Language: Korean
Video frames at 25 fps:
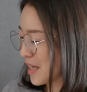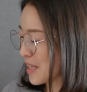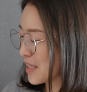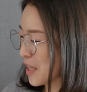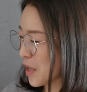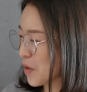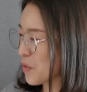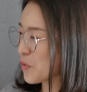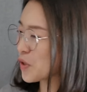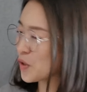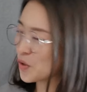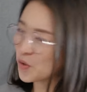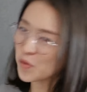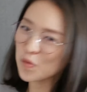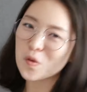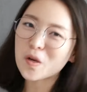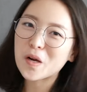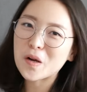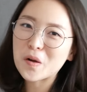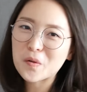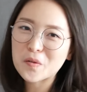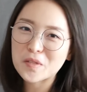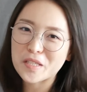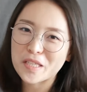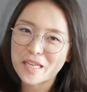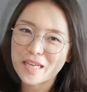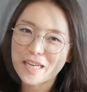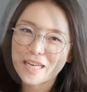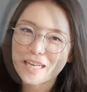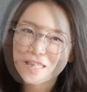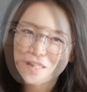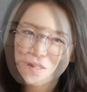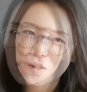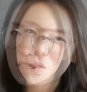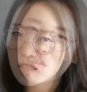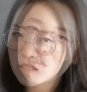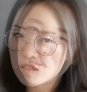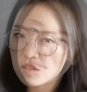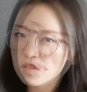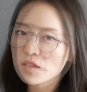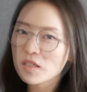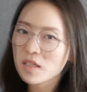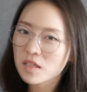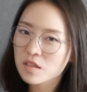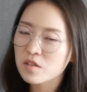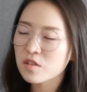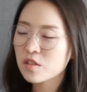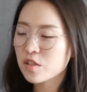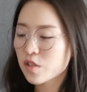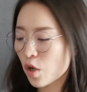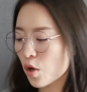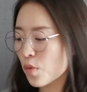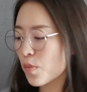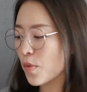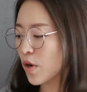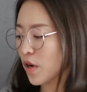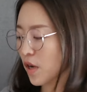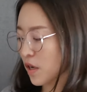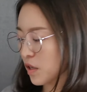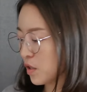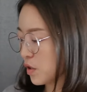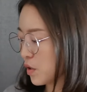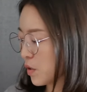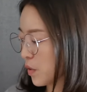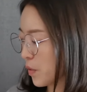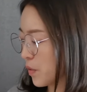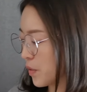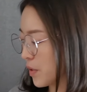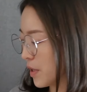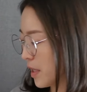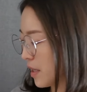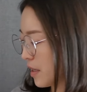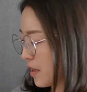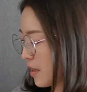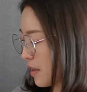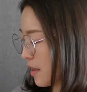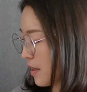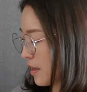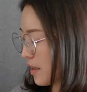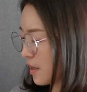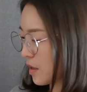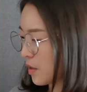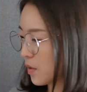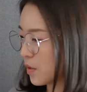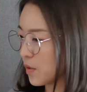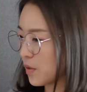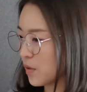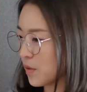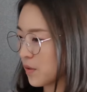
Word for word: 책 내용이 중요한 거니까. 이 책을 설명하기 전에